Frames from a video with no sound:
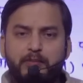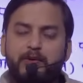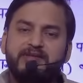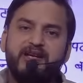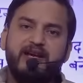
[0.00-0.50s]

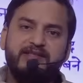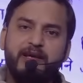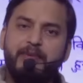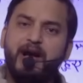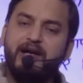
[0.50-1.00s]
बहुत से
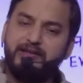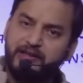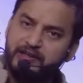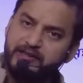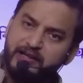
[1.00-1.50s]
ऐसे
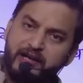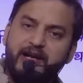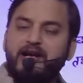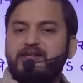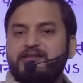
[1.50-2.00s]
अभ्यार्थी हैं जिनका
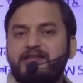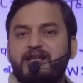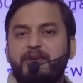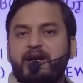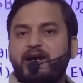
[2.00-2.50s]
नया
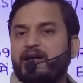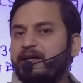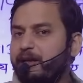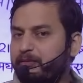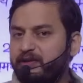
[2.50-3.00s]
एनसीएल बना है
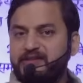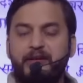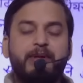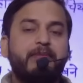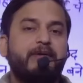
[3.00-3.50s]
ईडब्ल्यू
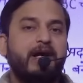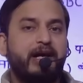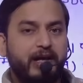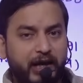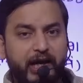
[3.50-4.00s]
अभी
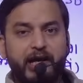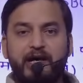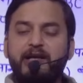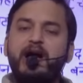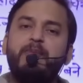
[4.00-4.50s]
बनवाए हैं नया
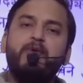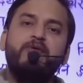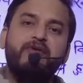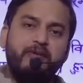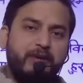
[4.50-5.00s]
नया या
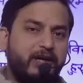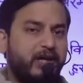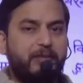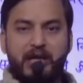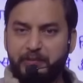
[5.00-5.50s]
आपको फॉर्म
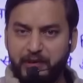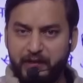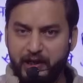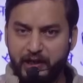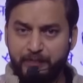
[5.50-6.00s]
भरने के बाद
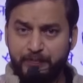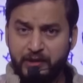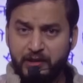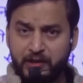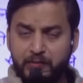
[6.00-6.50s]
बनवाए हैं
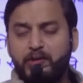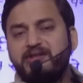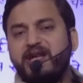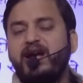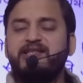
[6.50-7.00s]

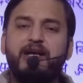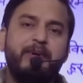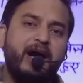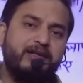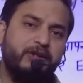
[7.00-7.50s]
बहुत से ऐसे
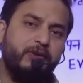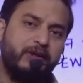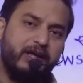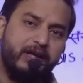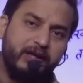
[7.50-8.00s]
अभ्यार्थी
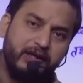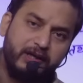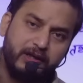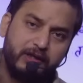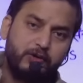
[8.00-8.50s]
होंगे
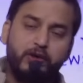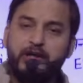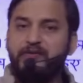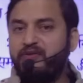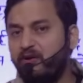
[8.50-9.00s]
जो
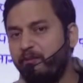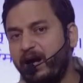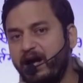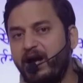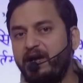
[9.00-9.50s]
कि फॉर्म
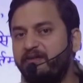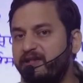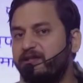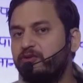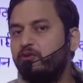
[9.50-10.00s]
आया है
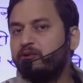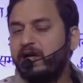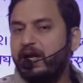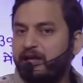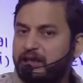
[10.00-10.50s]
विद इन जो
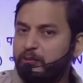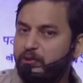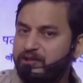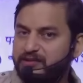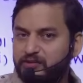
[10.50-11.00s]
होता है
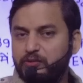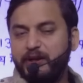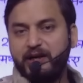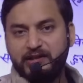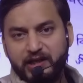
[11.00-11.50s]
ईडब्ल्यू जो
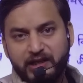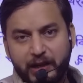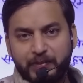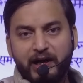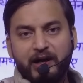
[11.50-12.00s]
बनना चाहिए
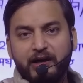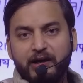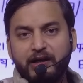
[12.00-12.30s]
आपका